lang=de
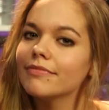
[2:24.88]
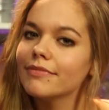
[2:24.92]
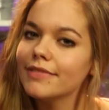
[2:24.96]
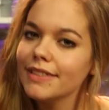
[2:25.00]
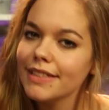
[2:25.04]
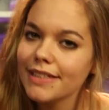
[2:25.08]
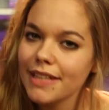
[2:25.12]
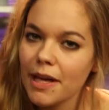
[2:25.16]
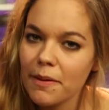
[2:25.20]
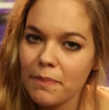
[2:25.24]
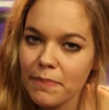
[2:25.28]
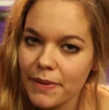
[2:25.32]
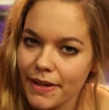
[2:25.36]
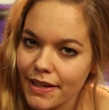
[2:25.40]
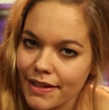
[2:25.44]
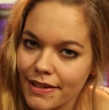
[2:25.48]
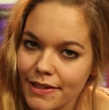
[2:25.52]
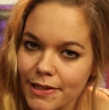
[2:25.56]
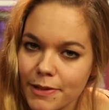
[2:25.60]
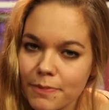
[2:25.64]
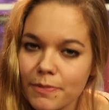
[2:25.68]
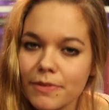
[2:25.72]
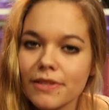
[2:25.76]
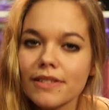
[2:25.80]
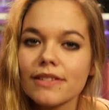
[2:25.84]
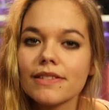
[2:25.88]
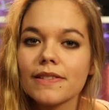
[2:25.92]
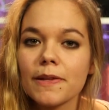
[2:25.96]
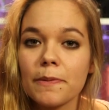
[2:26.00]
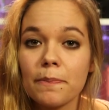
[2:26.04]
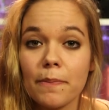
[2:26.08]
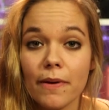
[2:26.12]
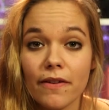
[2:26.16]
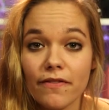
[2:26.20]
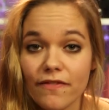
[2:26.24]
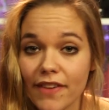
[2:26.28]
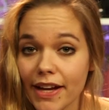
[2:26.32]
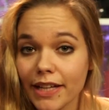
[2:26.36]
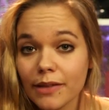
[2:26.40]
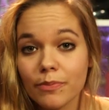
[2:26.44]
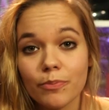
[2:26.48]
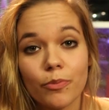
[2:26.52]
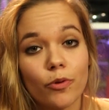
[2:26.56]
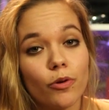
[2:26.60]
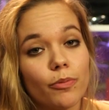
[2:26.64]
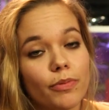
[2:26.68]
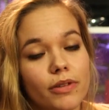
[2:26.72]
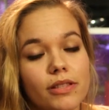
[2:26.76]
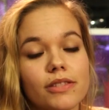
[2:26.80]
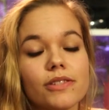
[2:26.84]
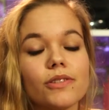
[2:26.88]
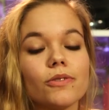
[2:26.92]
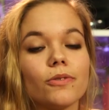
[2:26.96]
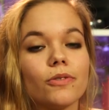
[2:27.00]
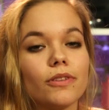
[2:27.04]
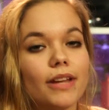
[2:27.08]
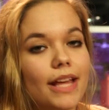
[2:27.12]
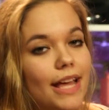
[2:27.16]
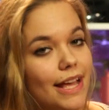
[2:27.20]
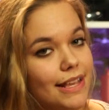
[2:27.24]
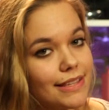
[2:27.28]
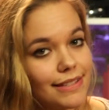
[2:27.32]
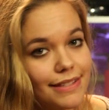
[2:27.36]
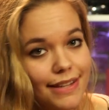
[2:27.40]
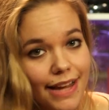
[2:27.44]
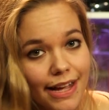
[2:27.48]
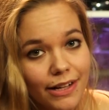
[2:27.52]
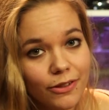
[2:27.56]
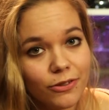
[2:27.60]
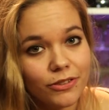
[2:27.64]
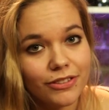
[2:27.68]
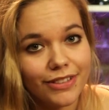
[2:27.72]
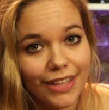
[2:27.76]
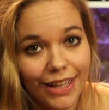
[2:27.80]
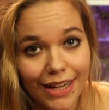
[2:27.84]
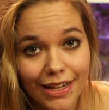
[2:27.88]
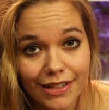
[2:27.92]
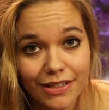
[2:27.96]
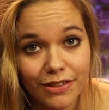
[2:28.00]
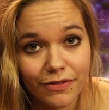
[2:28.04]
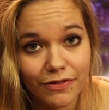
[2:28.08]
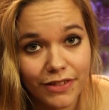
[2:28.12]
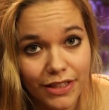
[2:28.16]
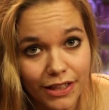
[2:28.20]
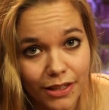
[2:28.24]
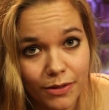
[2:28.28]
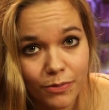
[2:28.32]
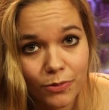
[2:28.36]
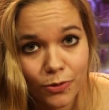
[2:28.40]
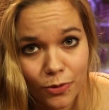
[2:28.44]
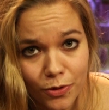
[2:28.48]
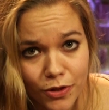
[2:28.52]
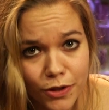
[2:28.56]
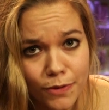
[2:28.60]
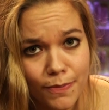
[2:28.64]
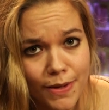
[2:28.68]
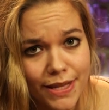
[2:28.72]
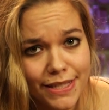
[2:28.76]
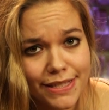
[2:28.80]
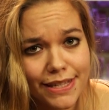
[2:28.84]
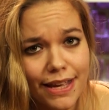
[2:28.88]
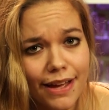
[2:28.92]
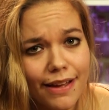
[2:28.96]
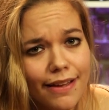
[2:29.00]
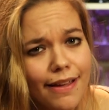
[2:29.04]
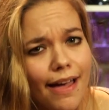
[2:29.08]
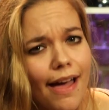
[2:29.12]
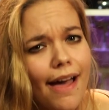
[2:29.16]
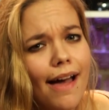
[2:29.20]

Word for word: Dieser Penis besitzt die perfekten Proportionen. Er ist lang und relativ dick im Durchmesser.